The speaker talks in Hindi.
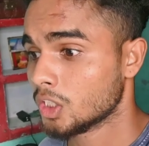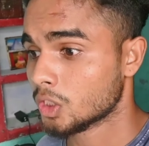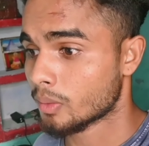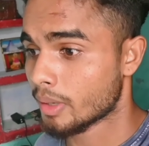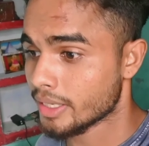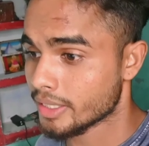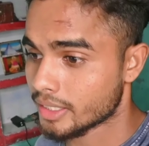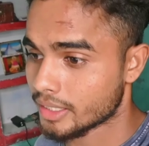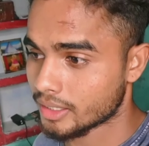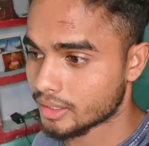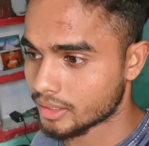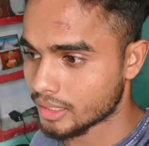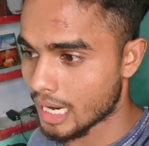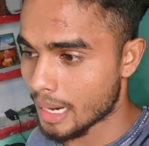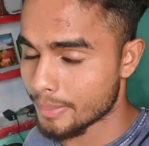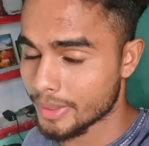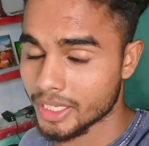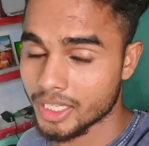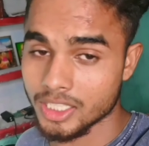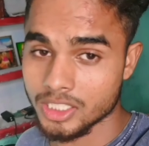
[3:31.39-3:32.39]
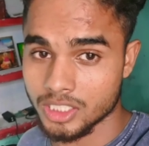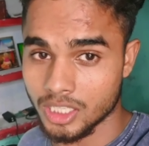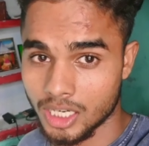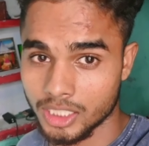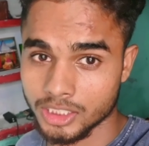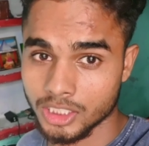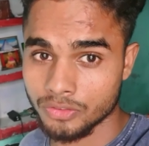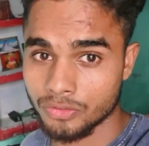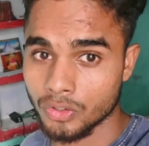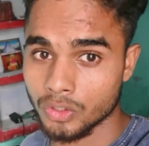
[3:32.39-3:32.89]
तो भाई कैमरे का
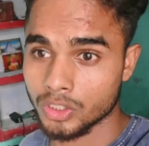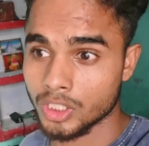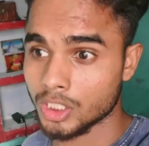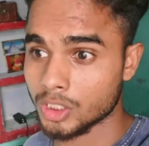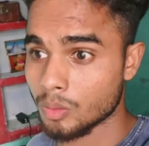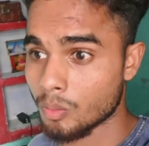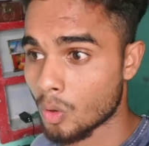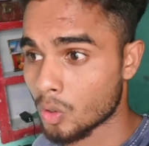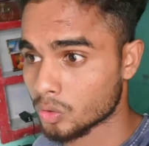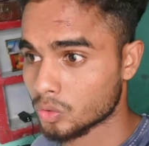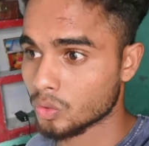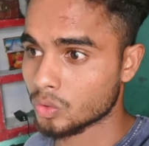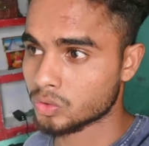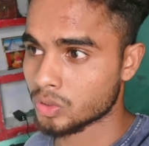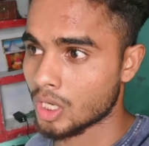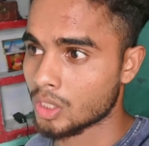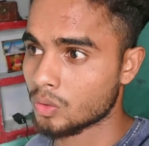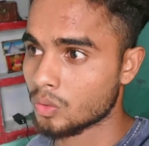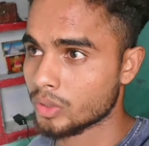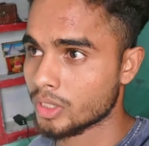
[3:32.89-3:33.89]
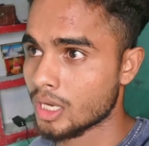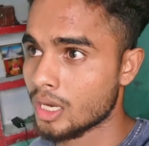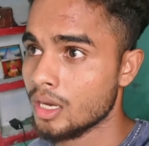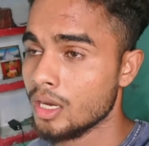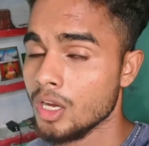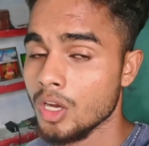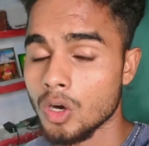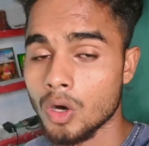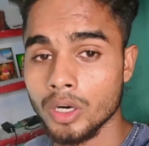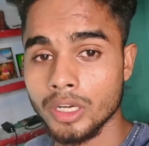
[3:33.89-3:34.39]
चार्जर फूक गया तो बहुत नुकसान हो गया
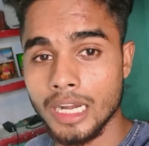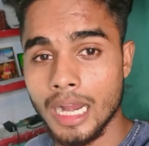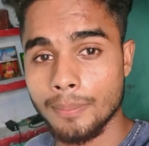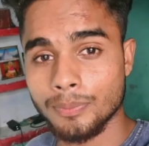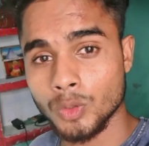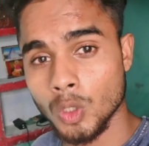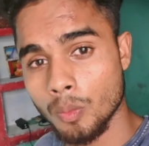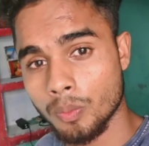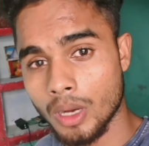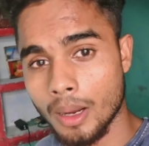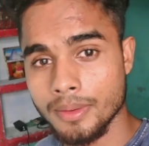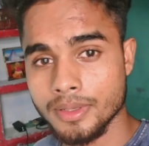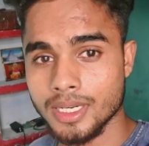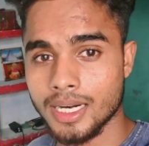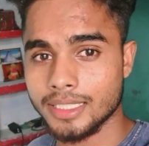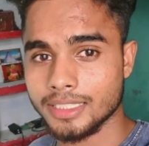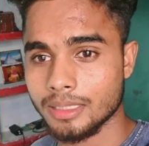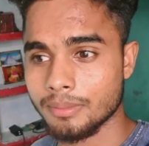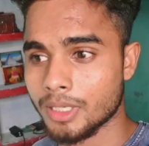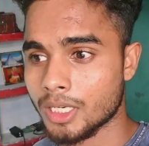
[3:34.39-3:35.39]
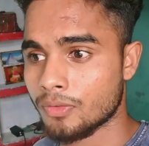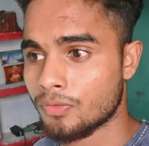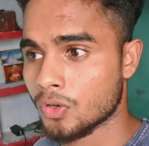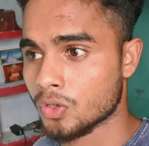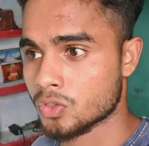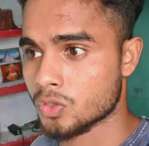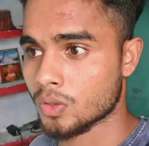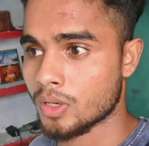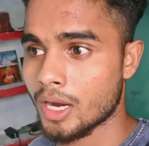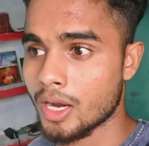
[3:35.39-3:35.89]
और लैपटॉप का भी चार्जर मेरा
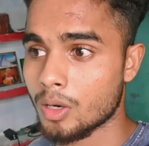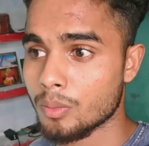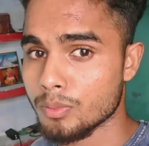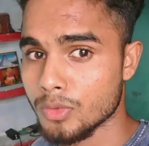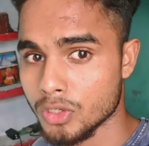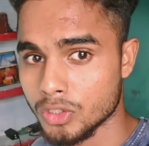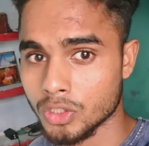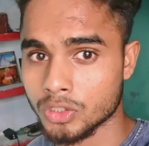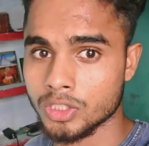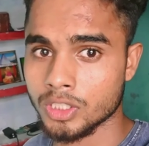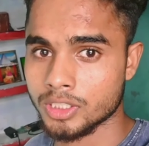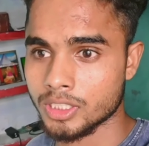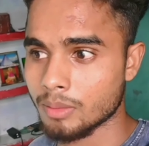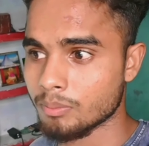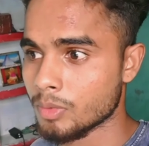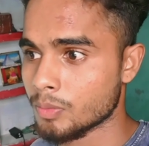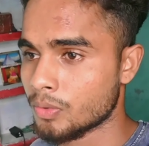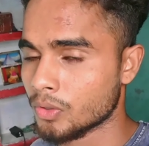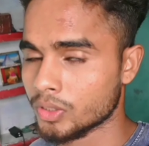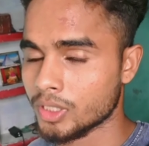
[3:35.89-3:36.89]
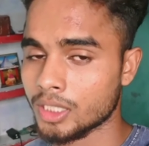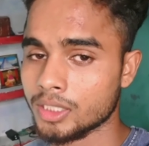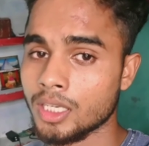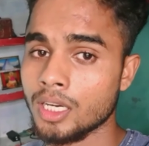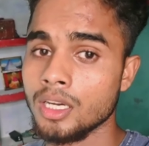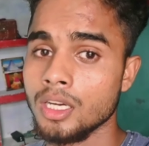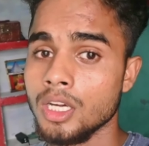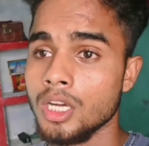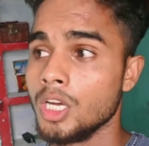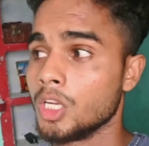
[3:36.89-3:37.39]
फूक चुका है और म्यूजिक सिस्टम भी फूक गया
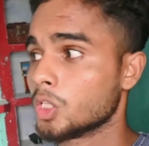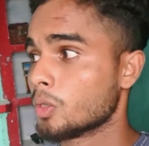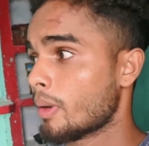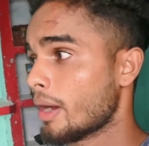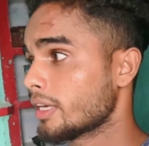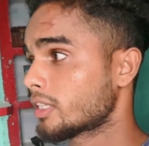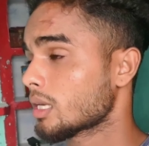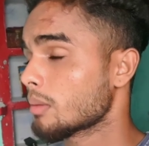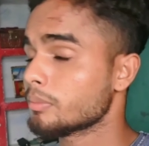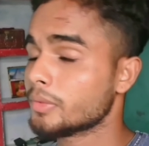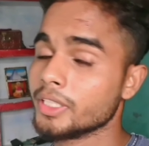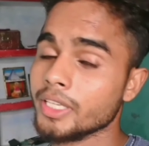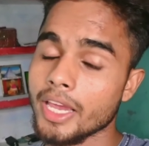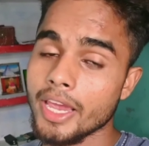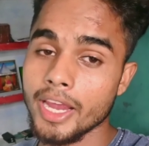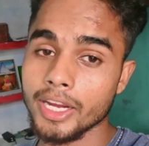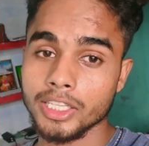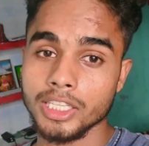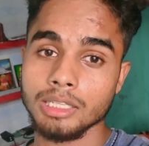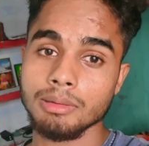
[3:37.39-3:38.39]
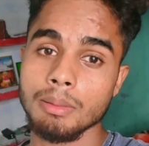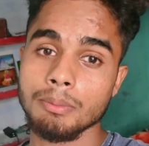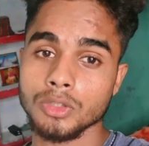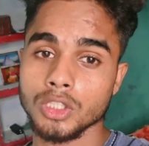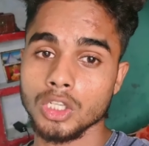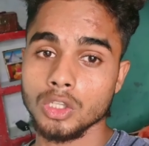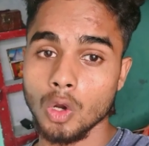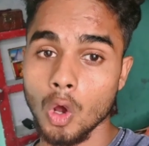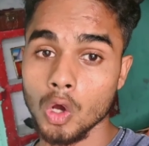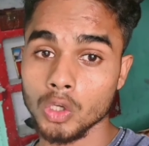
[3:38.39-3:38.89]
था तो भाई समथिंग एक दिन में
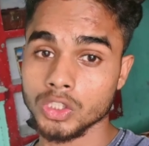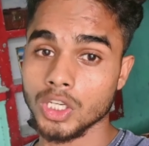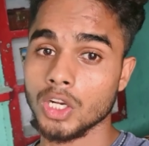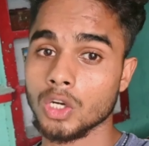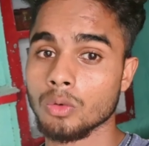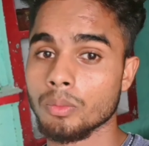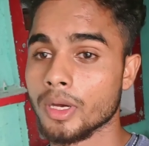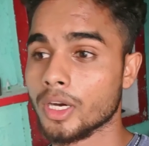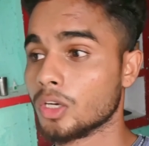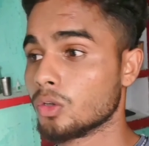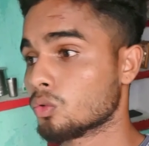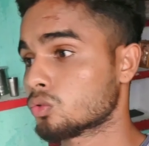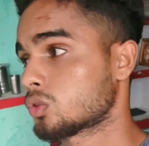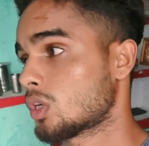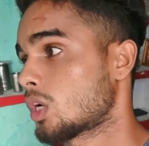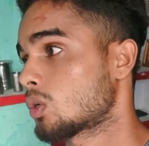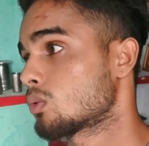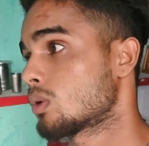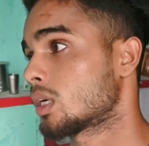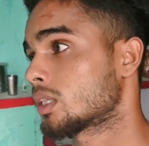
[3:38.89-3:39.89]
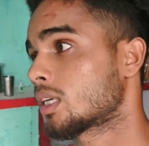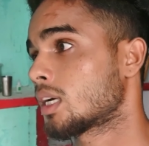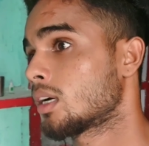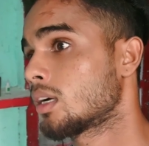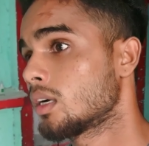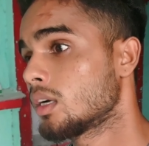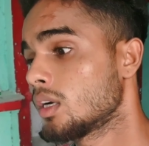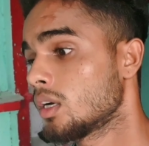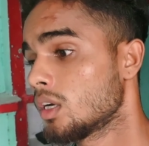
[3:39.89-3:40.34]
मुझे नौ हज़ार का नुकसान हुआ था